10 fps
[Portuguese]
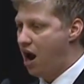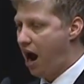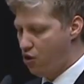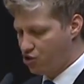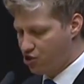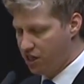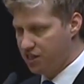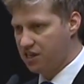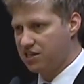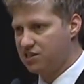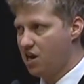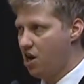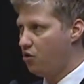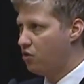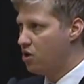a
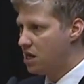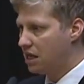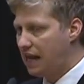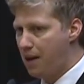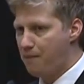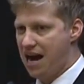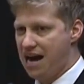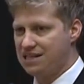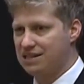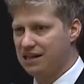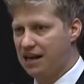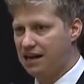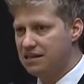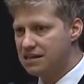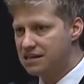utilização da
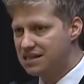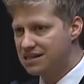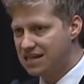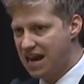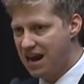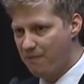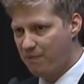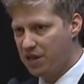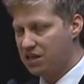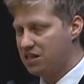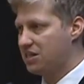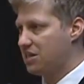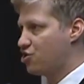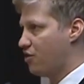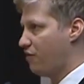máscara sempre que
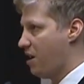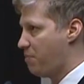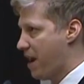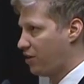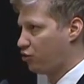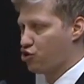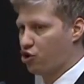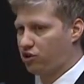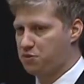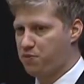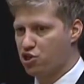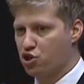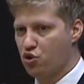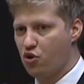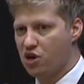se estiver perto de outras
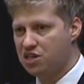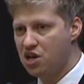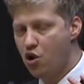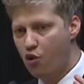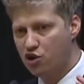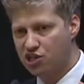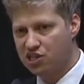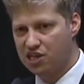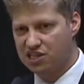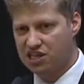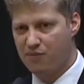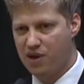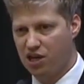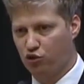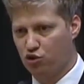pessoas, o
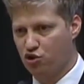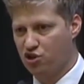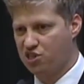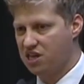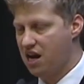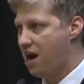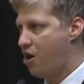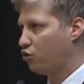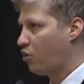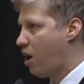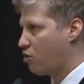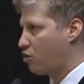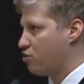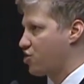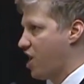distanciamento social, do
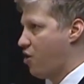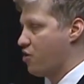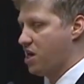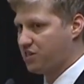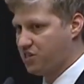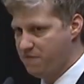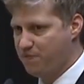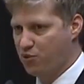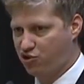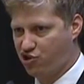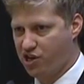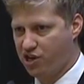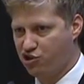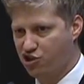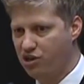álcool gel e assim por
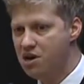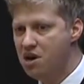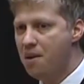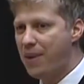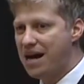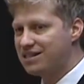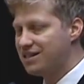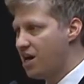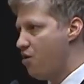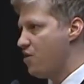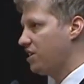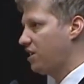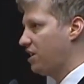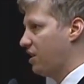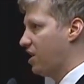diante mas não
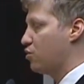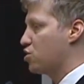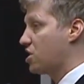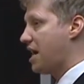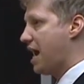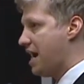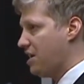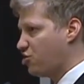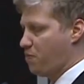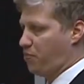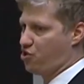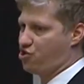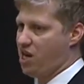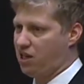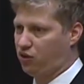entendemos que este
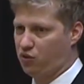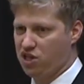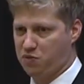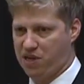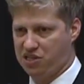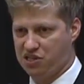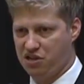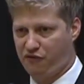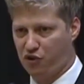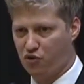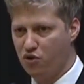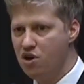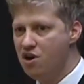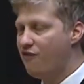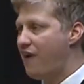projeto específico
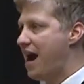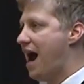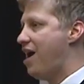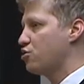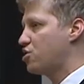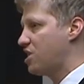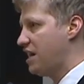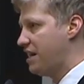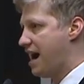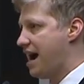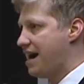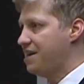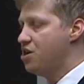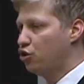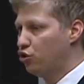vai
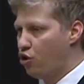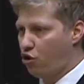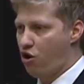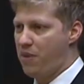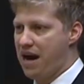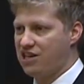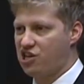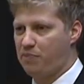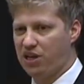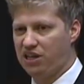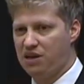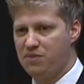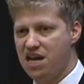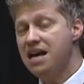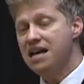auxiliar no combate à
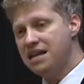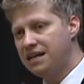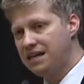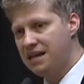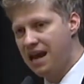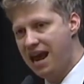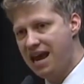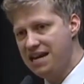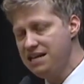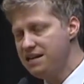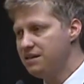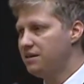pandemia, nem